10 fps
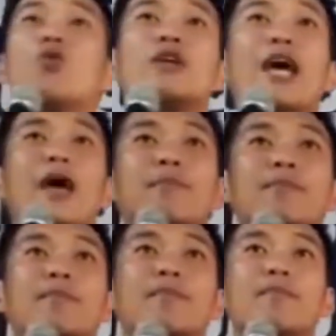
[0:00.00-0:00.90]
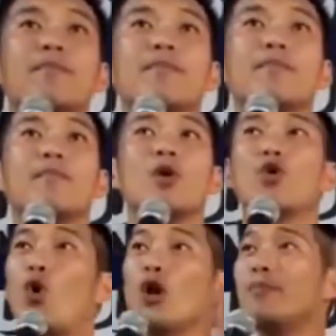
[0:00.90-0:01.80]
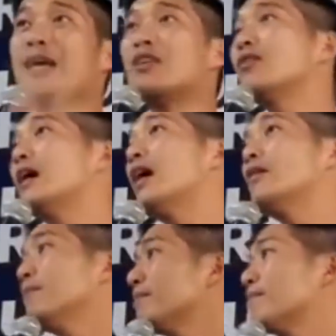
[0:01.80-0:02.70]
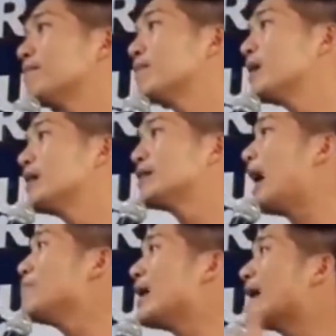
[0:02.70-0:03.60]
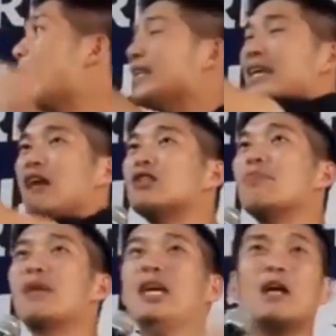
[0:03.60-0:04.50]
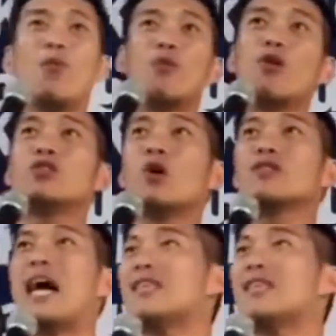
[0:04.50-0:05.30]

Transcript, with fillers: กรุงเทพคนไม่ต้องเดินทำยังไงที่เราจะมีระบบขนส่งสา